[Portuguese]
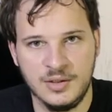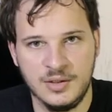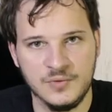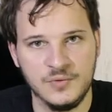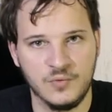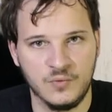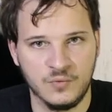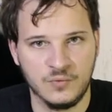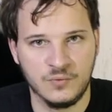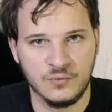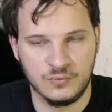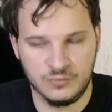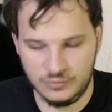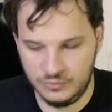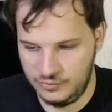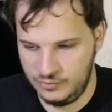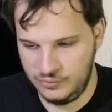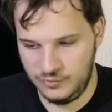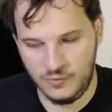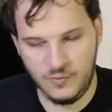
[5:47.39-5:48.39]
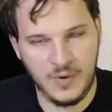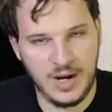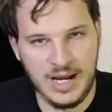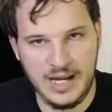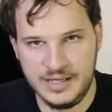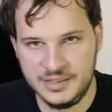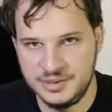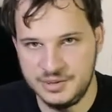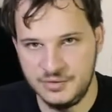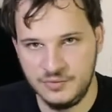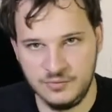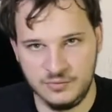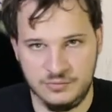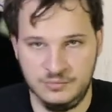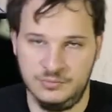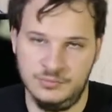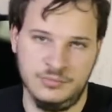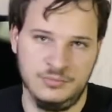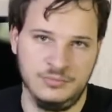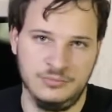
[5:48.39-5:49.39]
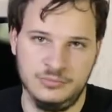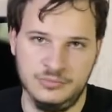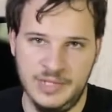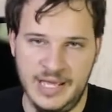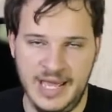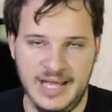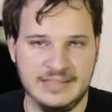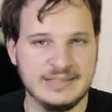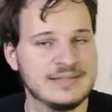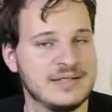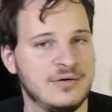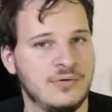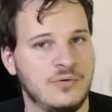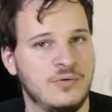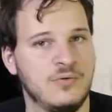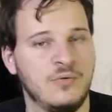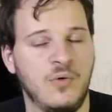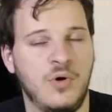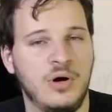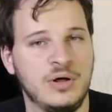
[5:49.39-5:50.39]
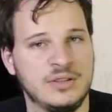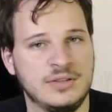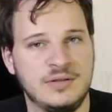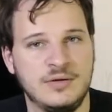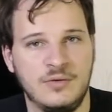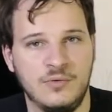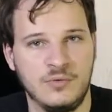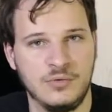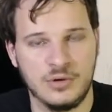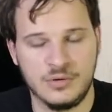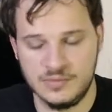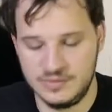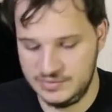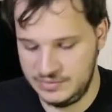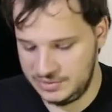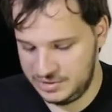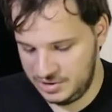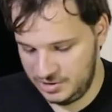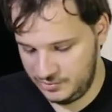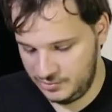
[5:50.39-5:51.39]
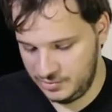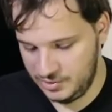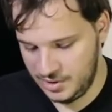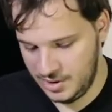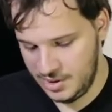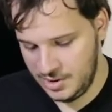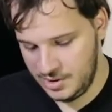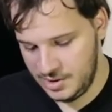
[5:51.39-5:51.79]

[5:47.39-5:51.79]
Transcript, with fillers: de um, de um quad, de um hexa ou octa ou qualquer coisa do tipo.